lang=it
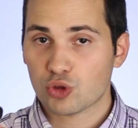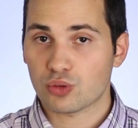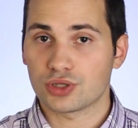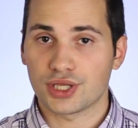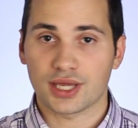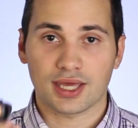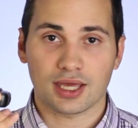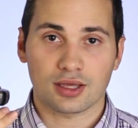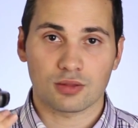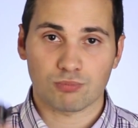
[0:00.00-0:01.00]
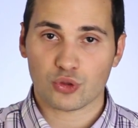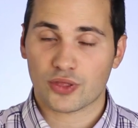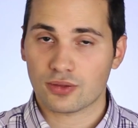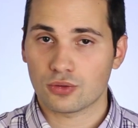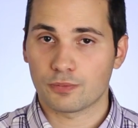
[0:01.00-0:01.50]
Questo vuol dire che
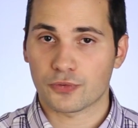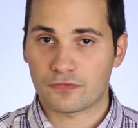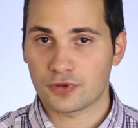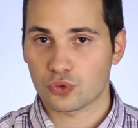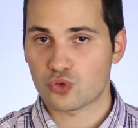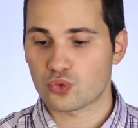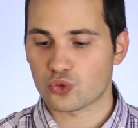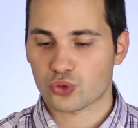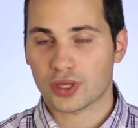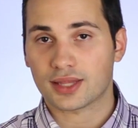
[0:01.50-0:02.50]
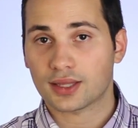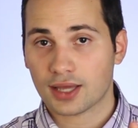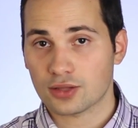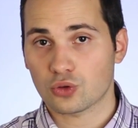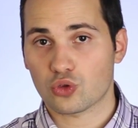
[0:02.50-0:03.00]
impostando il profilo giusto e
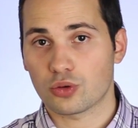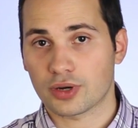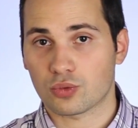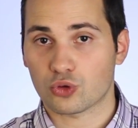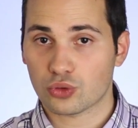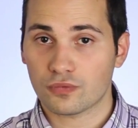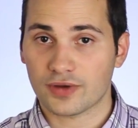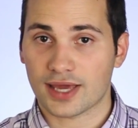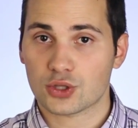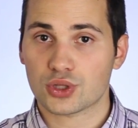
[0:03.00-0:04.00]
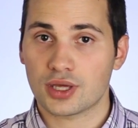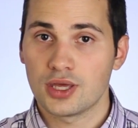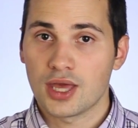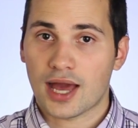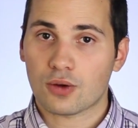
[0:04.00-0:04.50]
attaccando sopra questo flash,
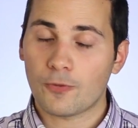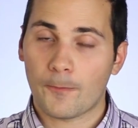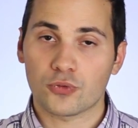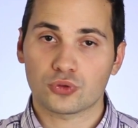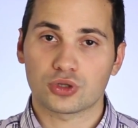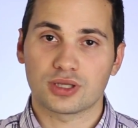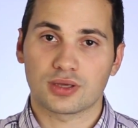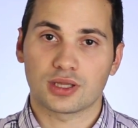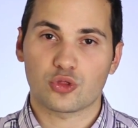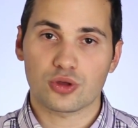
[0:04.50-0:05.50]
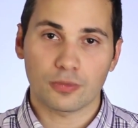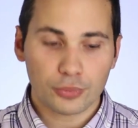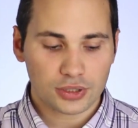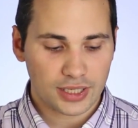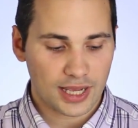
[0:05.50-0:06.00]
a quel punto eh, si
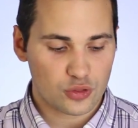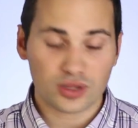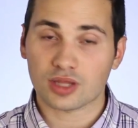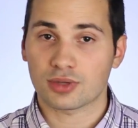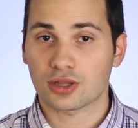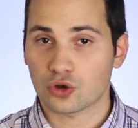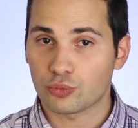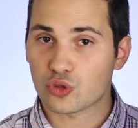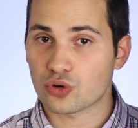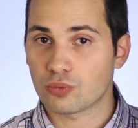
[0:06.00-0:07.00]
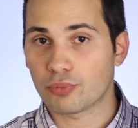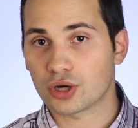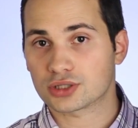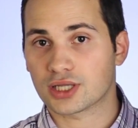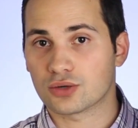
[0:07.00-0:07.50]
comporterà esattamente come si
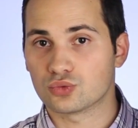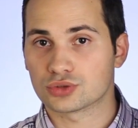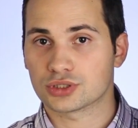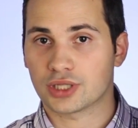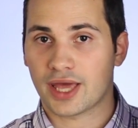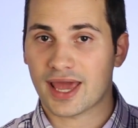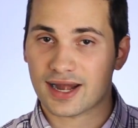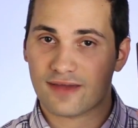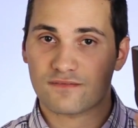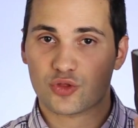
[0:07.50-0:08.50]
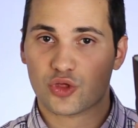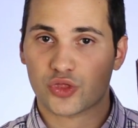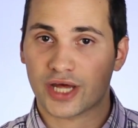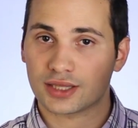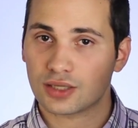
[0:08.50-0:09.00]
comporta un eh,
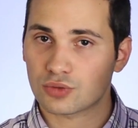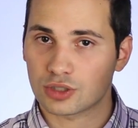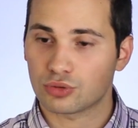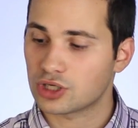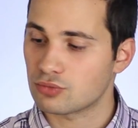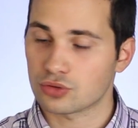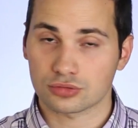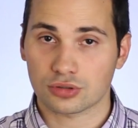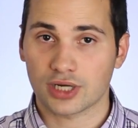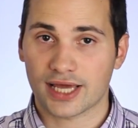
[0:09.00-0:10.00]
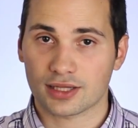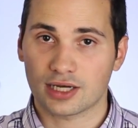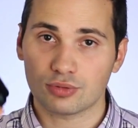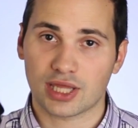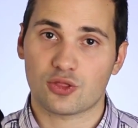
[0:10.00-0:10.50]
RF60 e quindi potremo controllarne
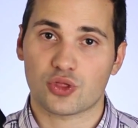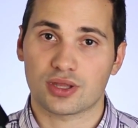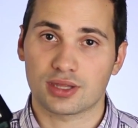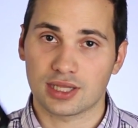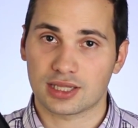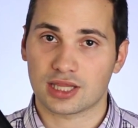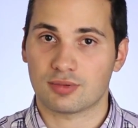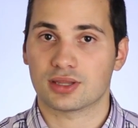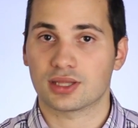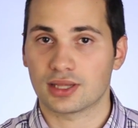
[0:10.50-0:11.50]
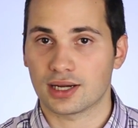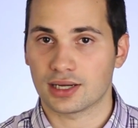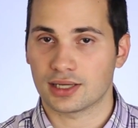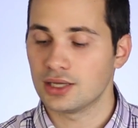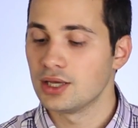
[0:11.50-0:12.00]
la potenza direttamente
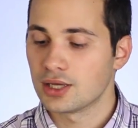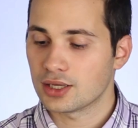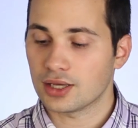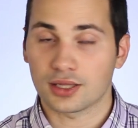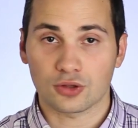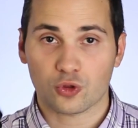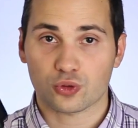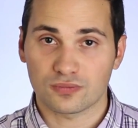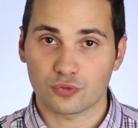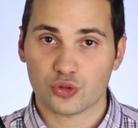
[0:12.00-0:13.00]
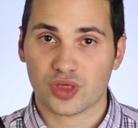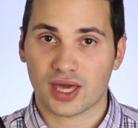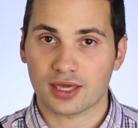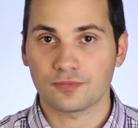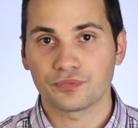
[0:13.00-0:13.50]
dal eh, nostro
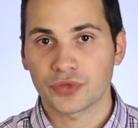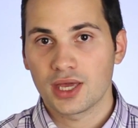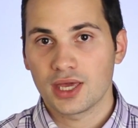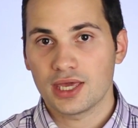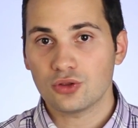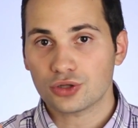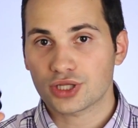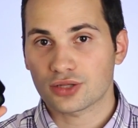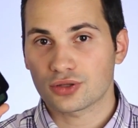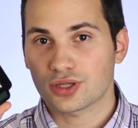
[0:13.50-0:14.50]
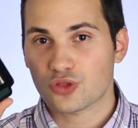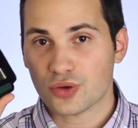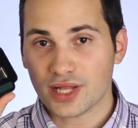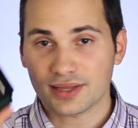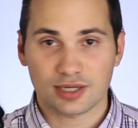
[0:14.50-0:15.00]
V6. Inoltre c'è
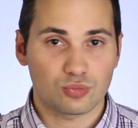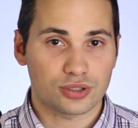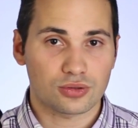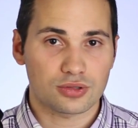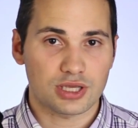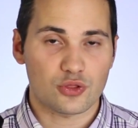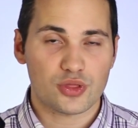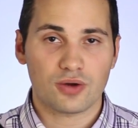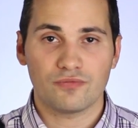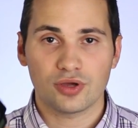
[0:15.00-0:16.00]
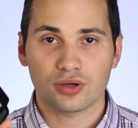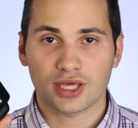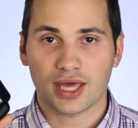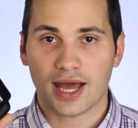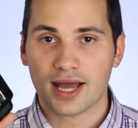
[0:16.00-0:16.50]
un'altra buona notizia, ovvero
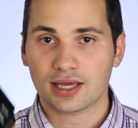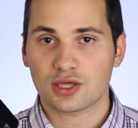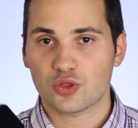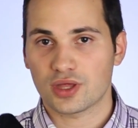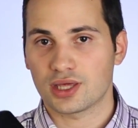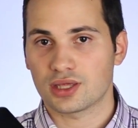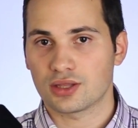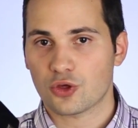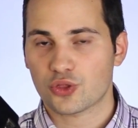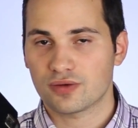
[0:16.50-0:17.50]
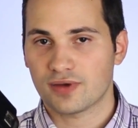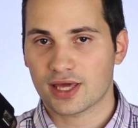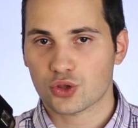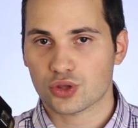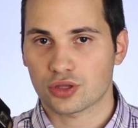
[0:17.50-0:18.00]
che anche se i nostri
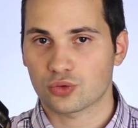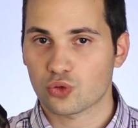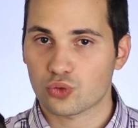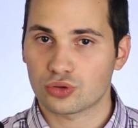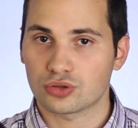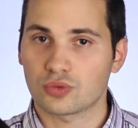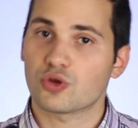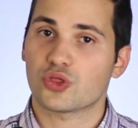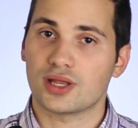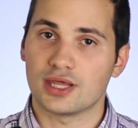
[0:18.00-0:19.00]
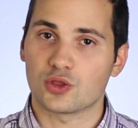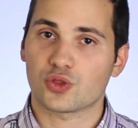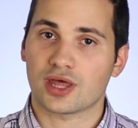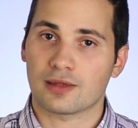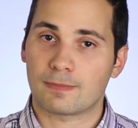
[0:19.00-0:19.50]
flash non sono in questa
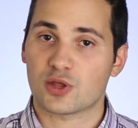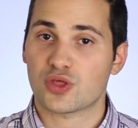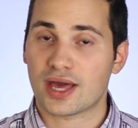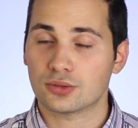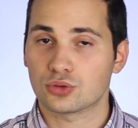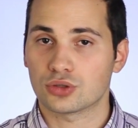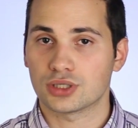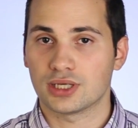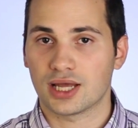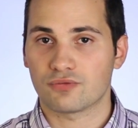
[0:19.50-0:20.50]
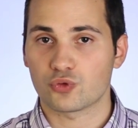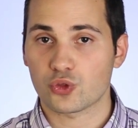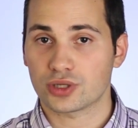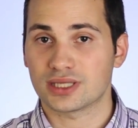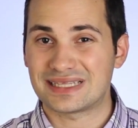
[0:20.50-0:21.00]
lista, ma se hanno la
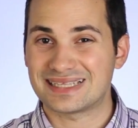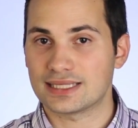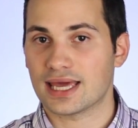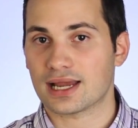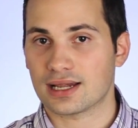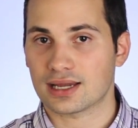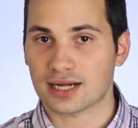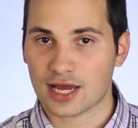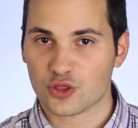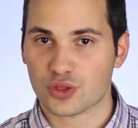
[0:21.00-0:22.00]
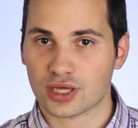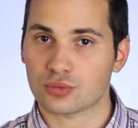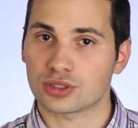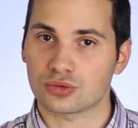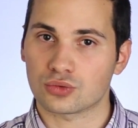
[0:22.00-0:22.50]
funzione TTL classica,
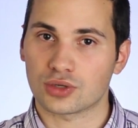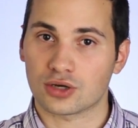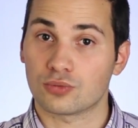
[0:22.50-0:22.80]
quindi non quella